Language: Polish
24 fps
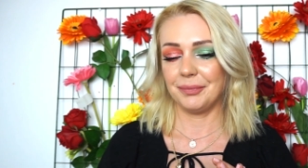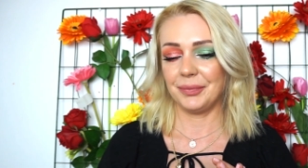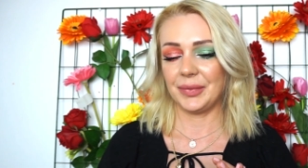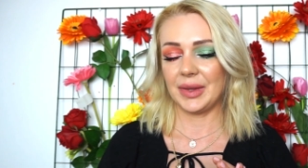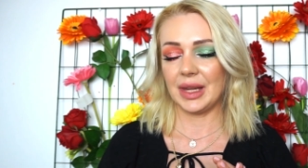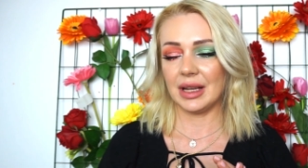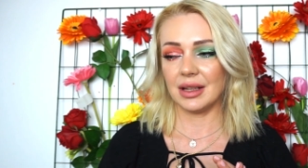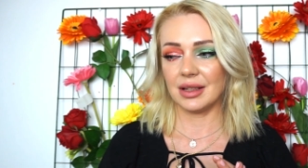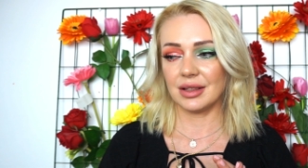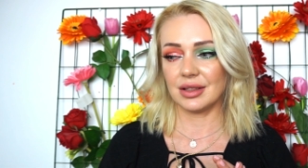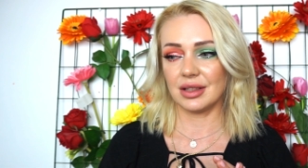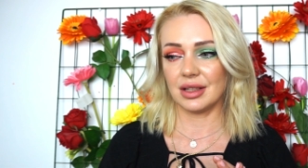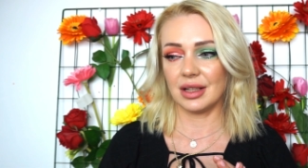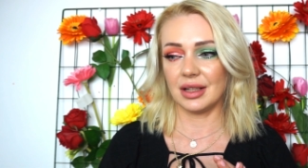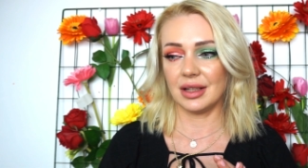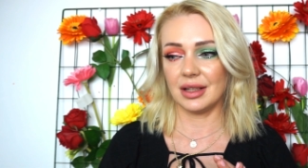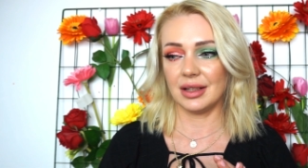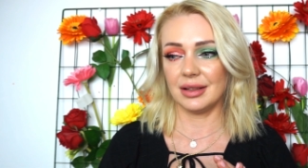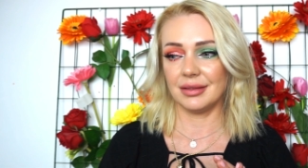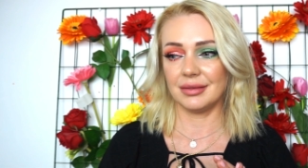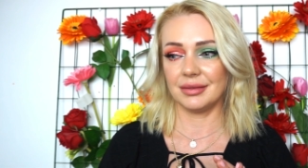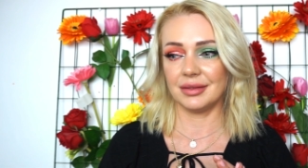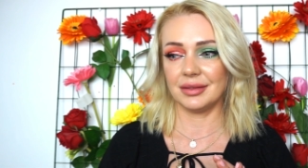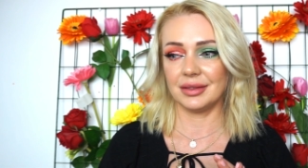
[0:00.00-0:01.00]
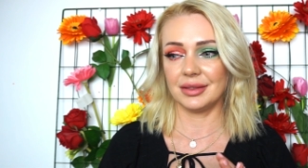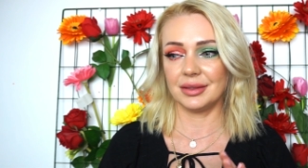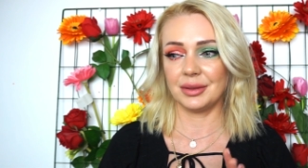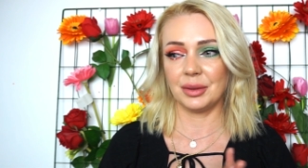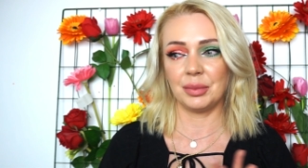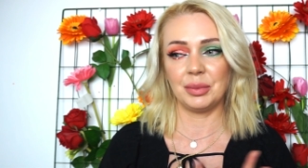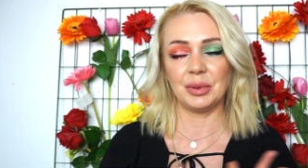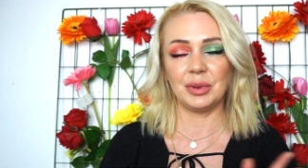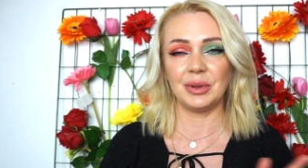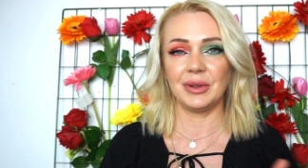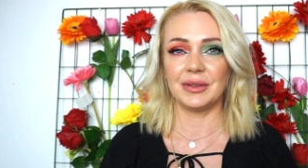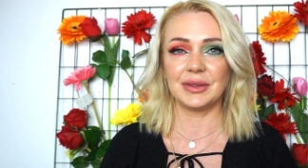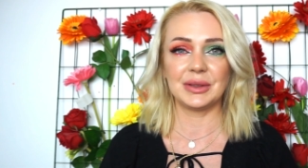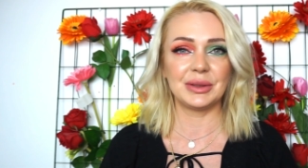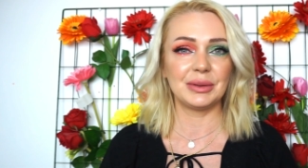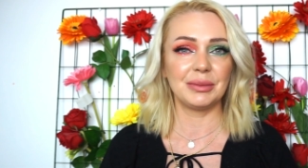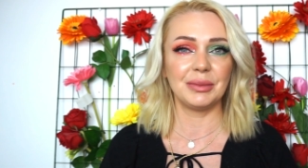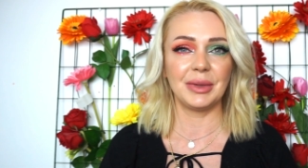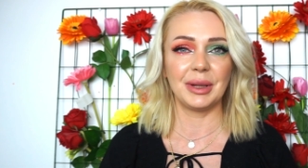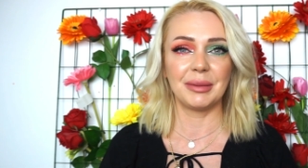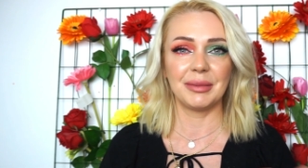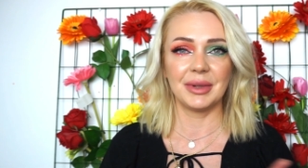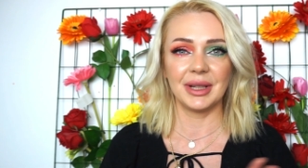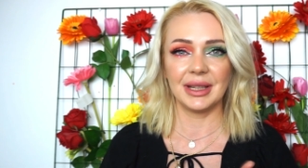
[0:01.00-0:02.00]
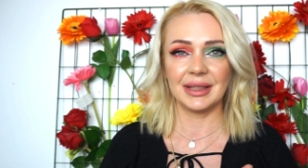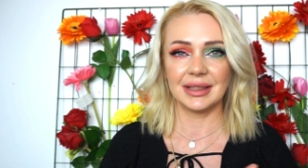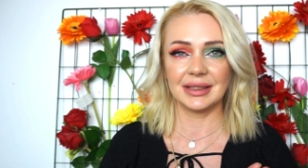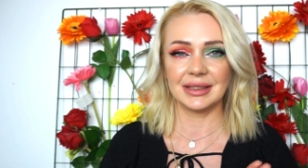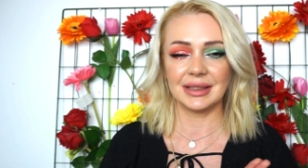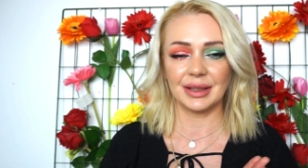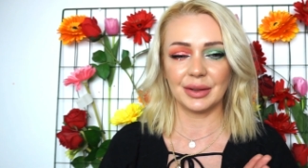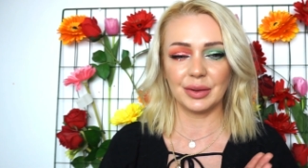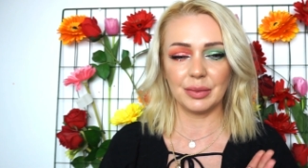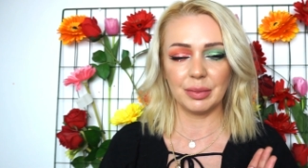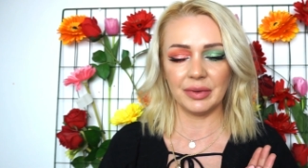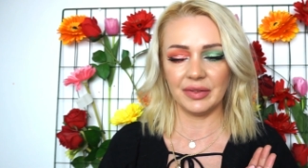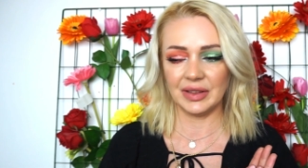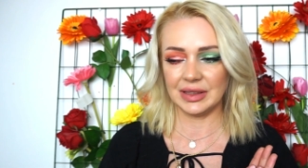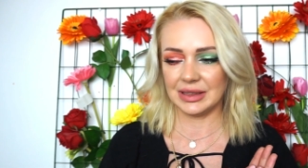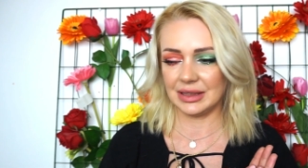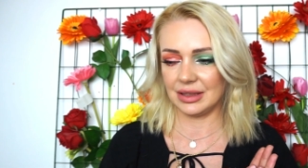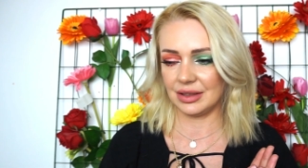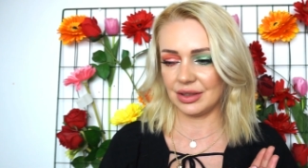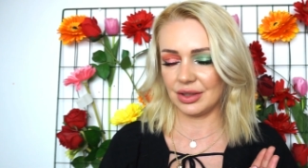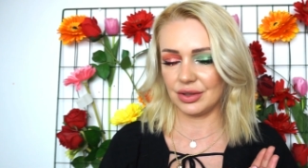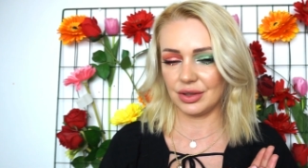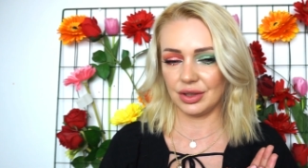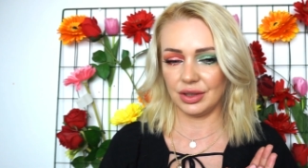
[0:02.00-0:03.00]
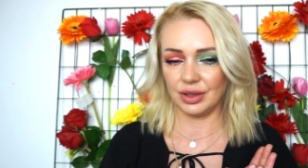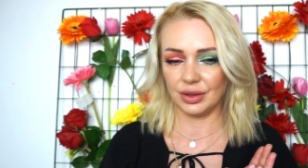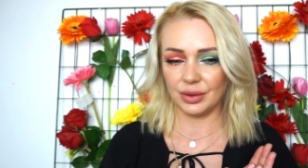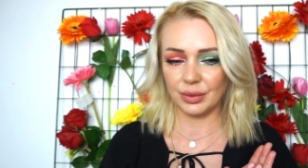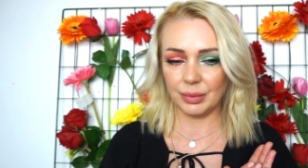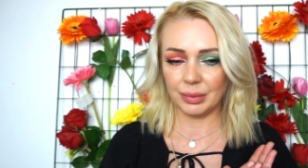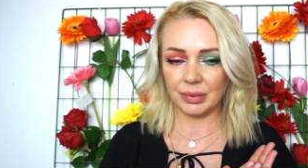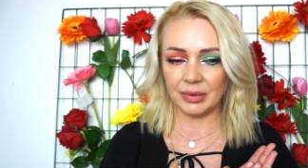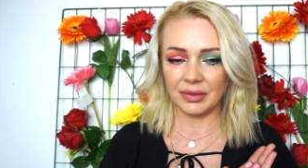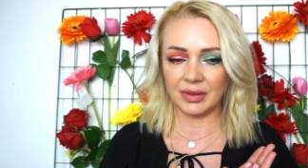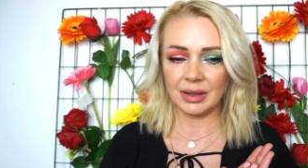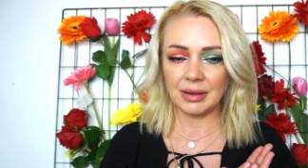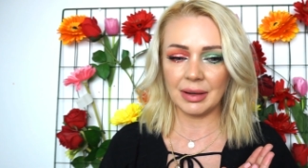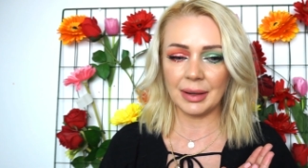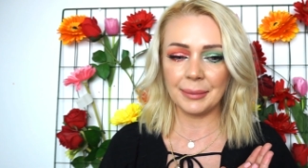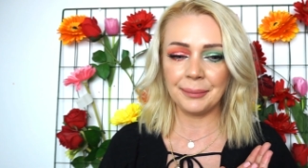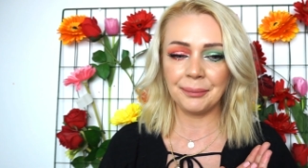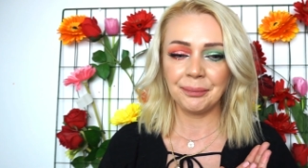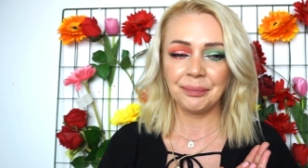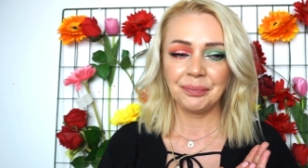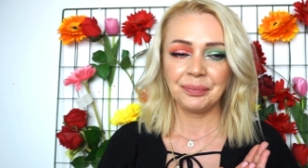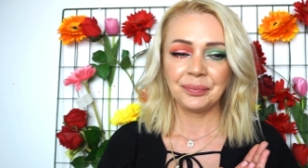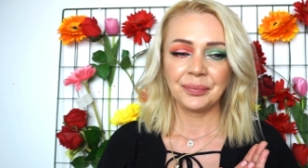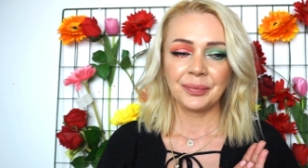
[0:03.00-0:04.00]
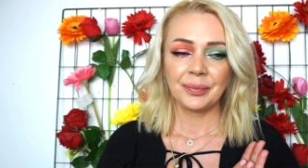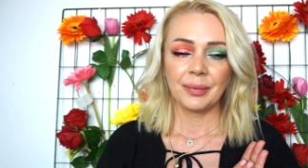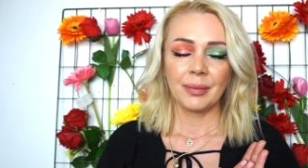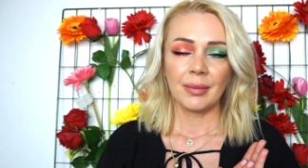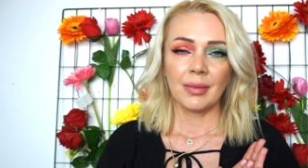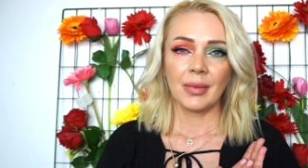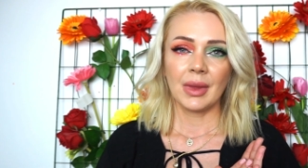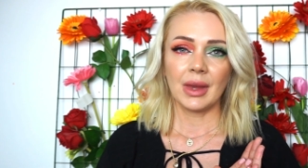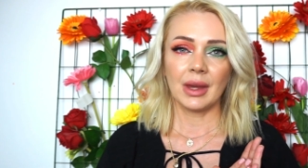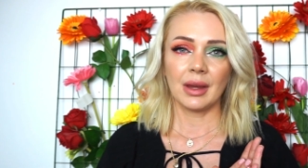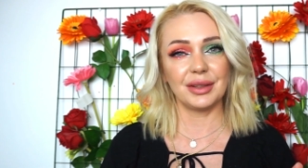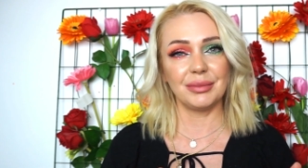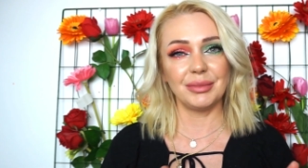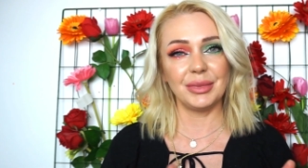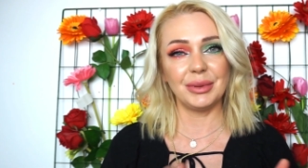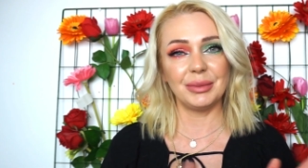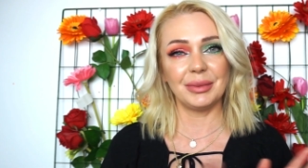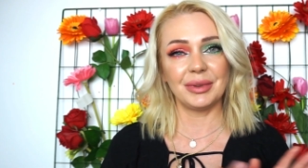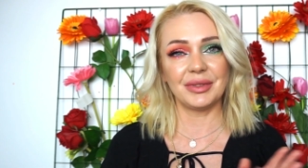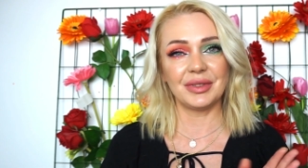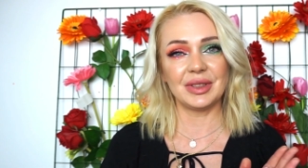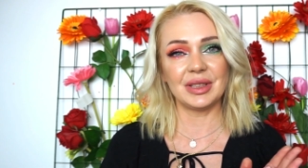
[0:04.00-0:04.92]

także to były w sumie moje zakupy, więcej rzeczy nie kupowałam że mimo